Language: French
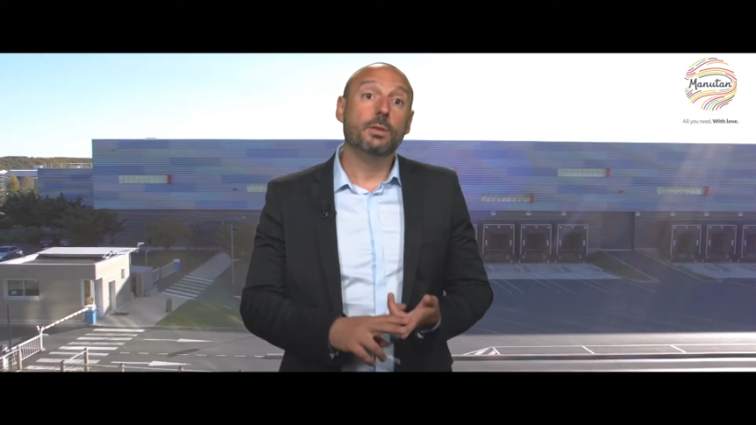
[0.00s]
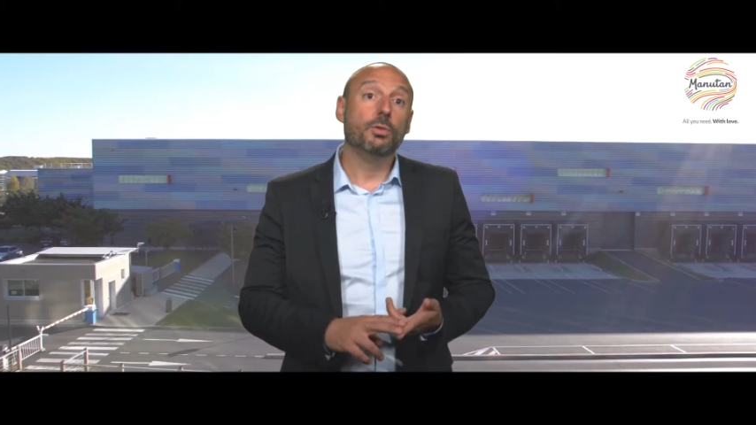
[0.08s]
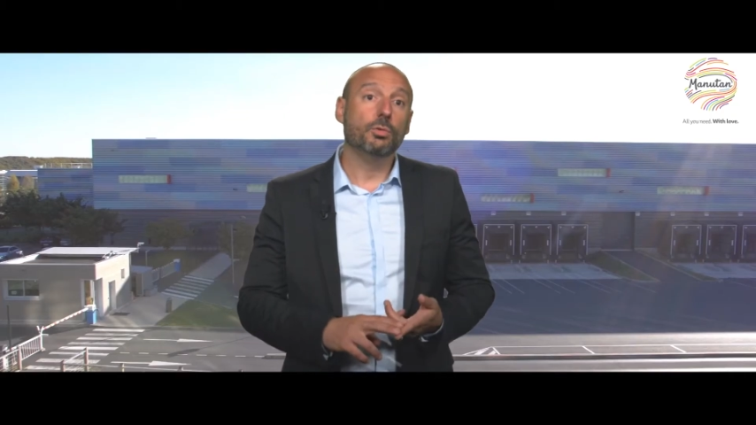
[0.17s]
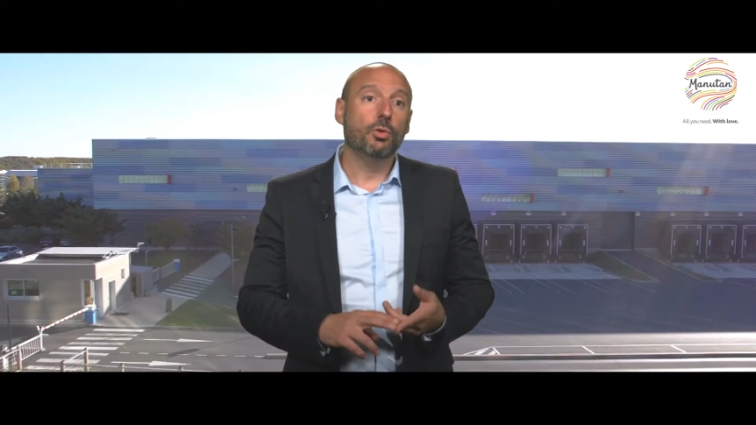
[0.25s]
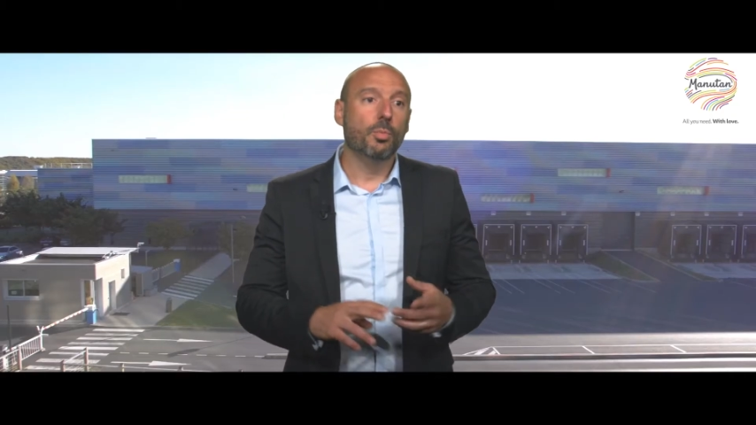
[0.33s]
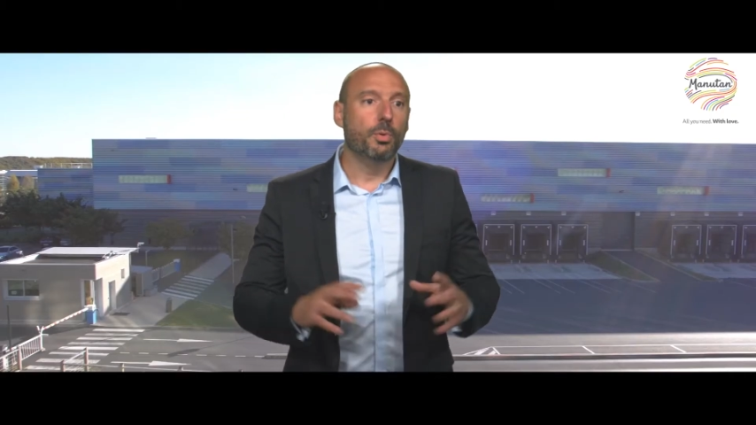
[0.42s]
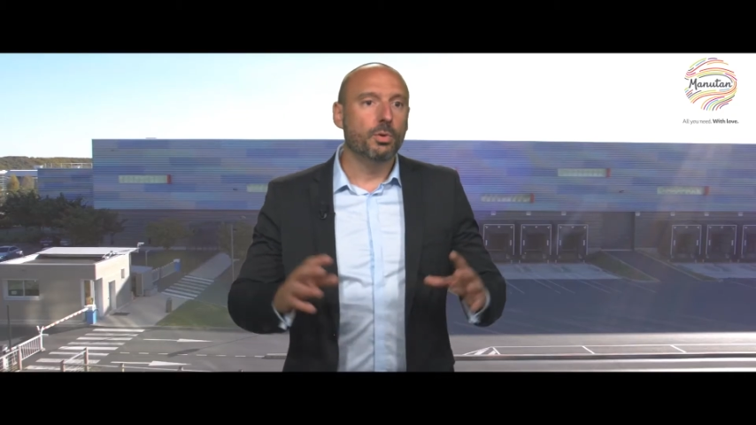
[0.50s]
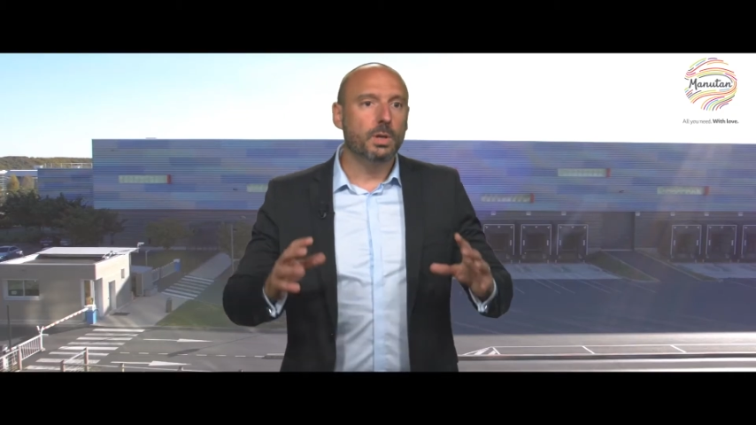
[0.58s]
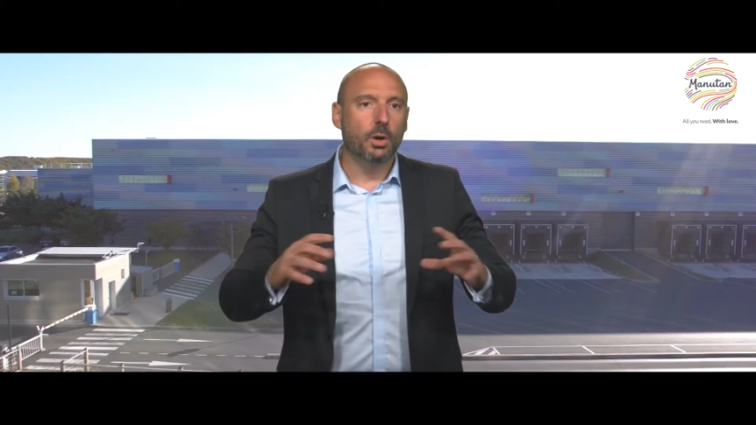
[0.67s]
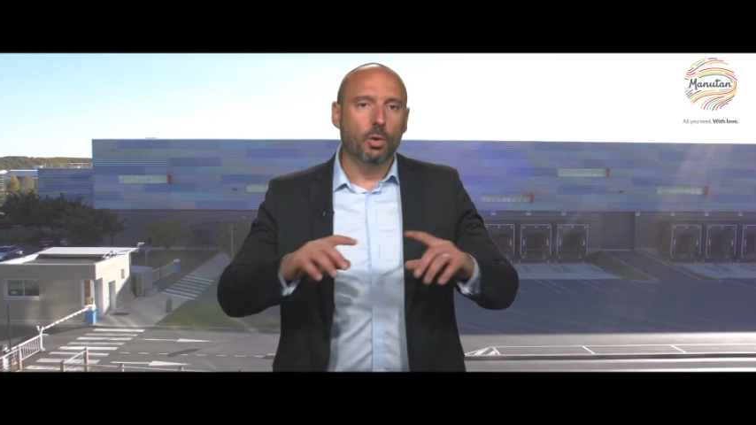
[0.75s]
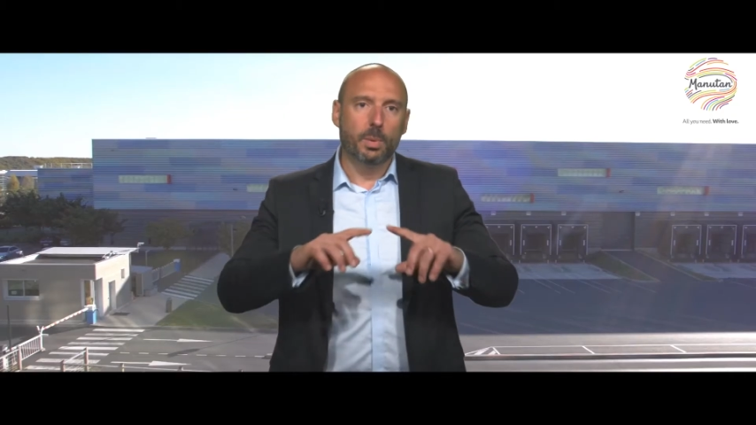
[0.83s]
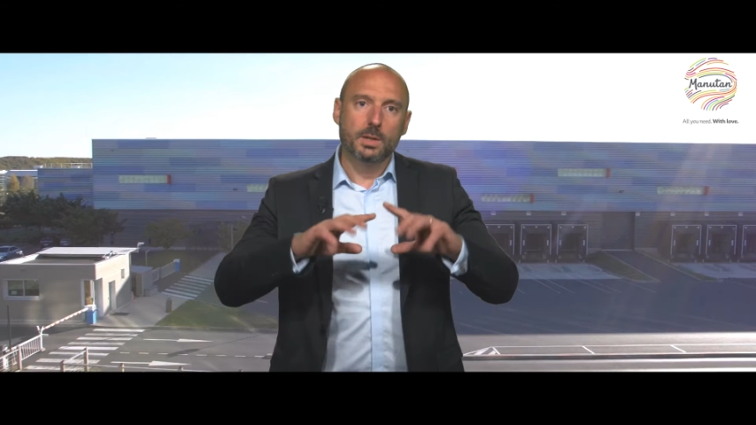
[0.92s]
d'entrepôts qui
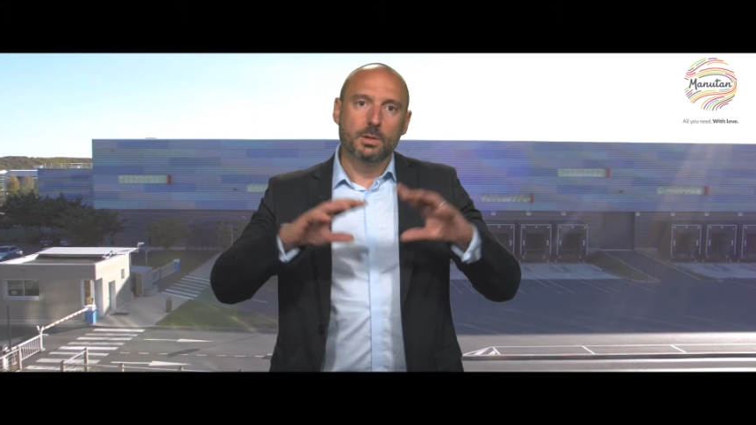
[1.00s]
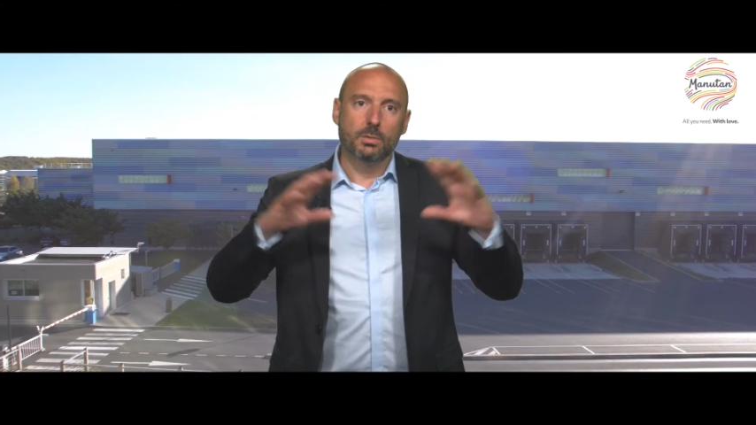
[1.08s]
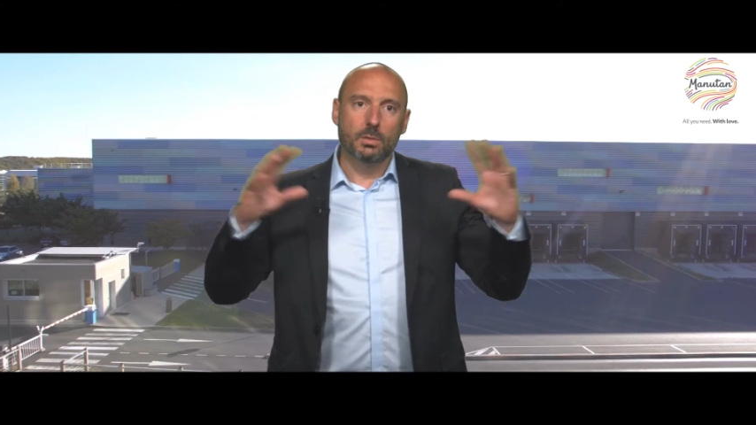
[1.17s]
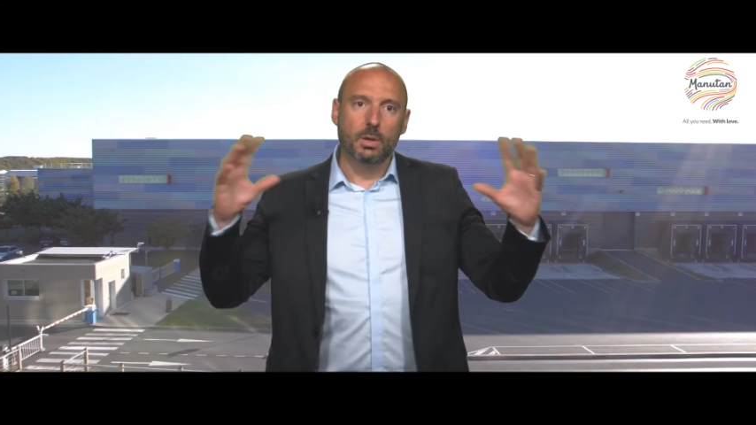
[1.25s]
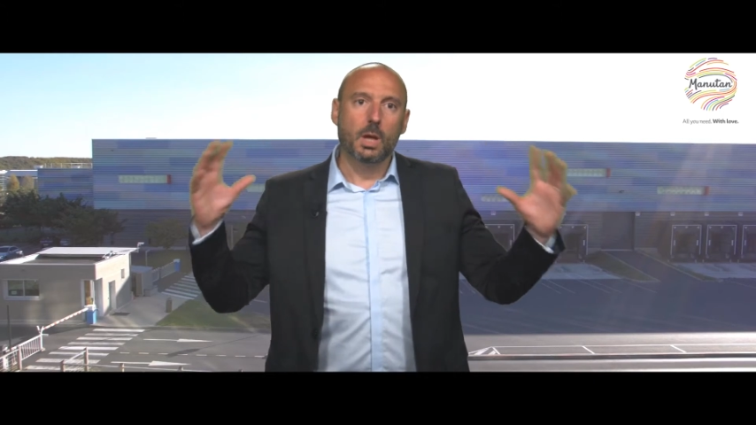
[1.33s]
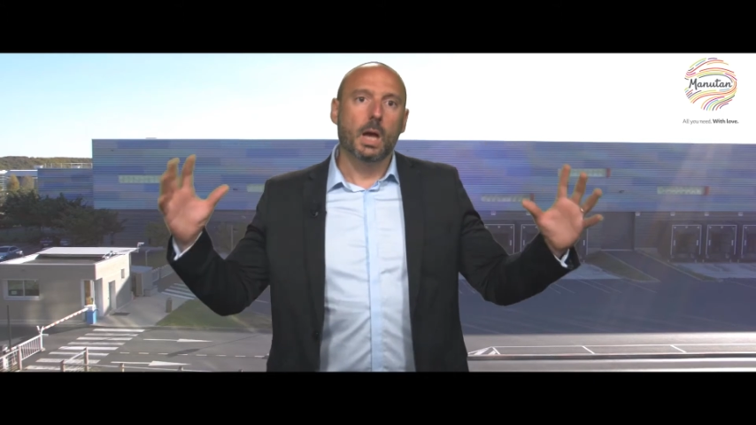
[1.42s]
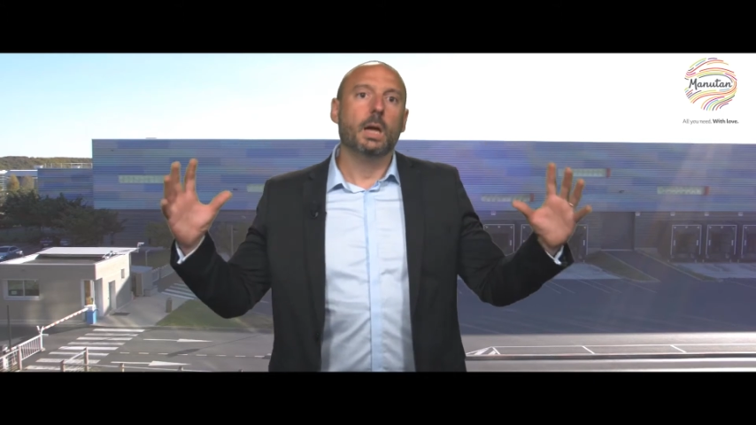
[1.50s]
représentent